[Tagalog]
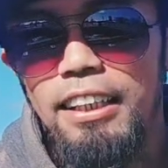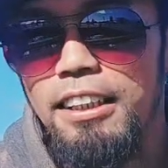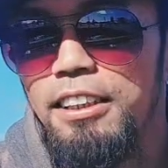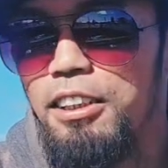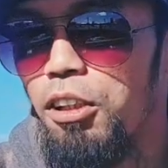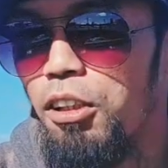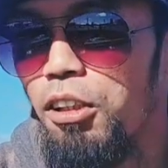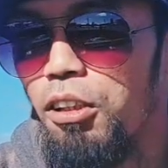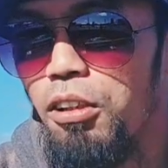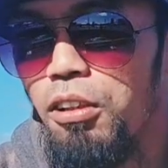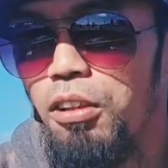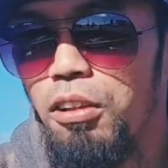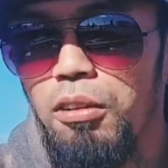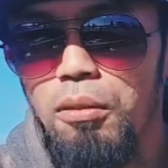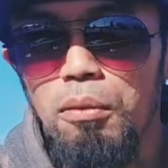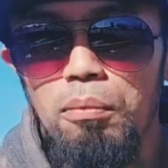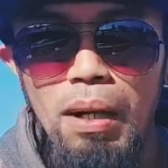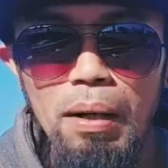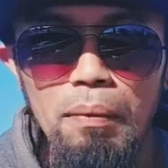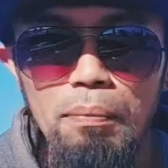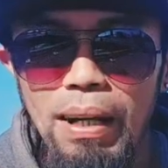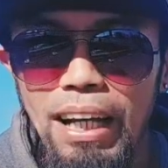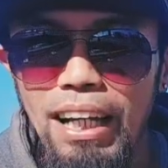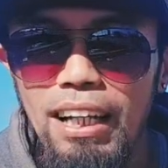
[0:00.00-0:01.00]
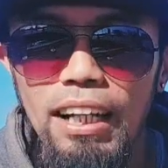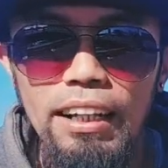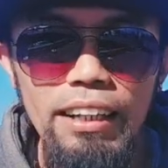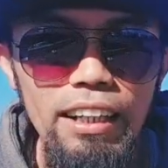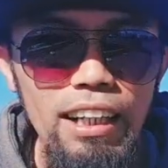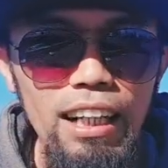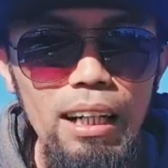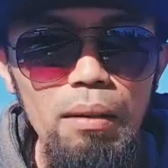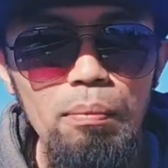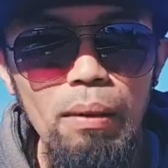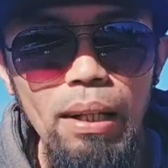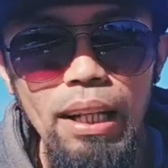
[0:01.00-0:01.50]
So may
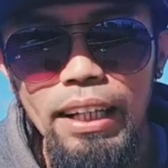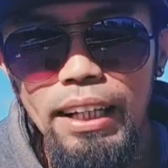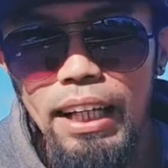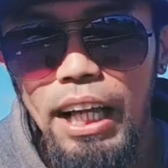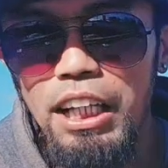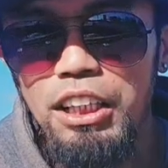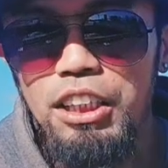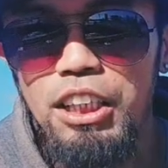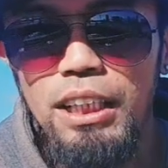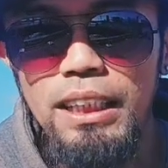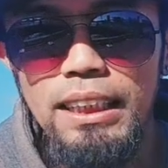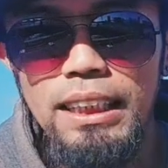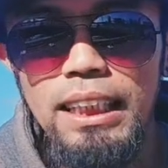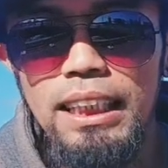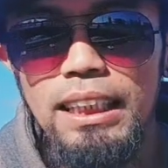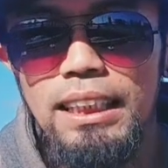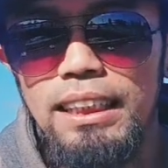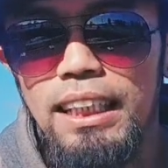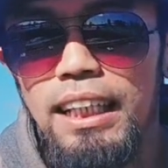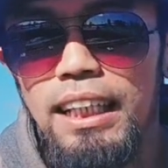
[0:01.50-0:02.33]
pailan-ilan pa rin agencies,